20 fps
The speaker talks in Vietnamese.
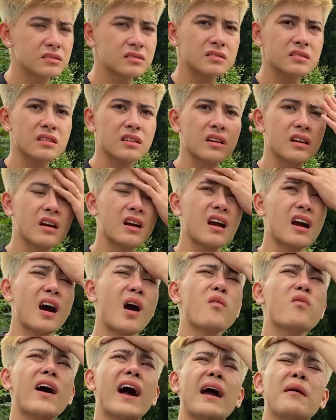nghĩ là
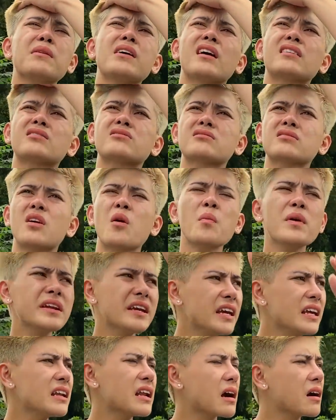nhiều không phải, bây giờ tao không biết
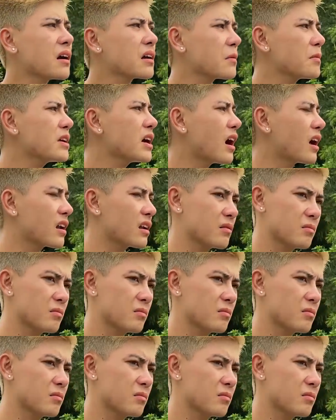nghĩ là bây giờ